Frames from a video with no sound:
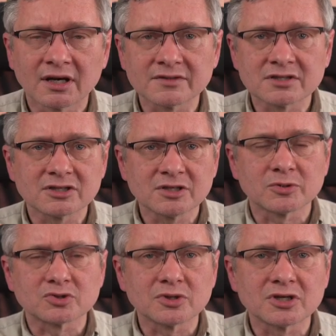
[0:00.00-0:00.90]
a w zasadzie
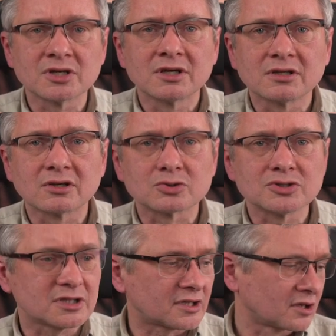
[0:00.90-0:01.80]
poczujesz tylko
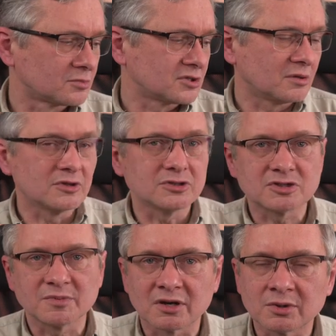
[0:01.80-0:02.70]
różnicę taką, że nie
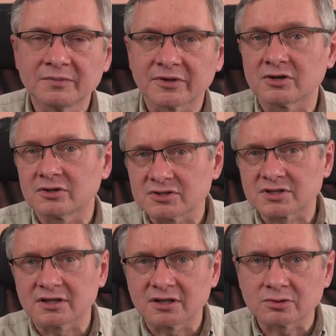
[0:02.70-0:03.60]
będziesz miał tego
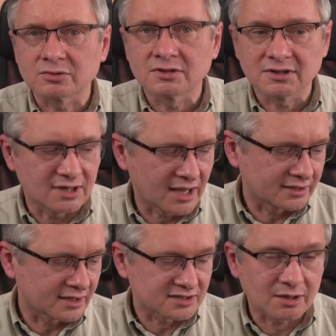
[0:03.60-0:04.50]
skaneru
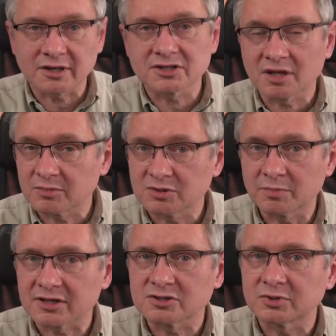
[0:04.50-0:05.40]
LiDAR, cała reszta będzie
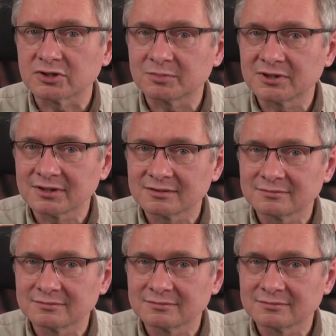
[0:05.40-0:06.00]
bardzo podobna.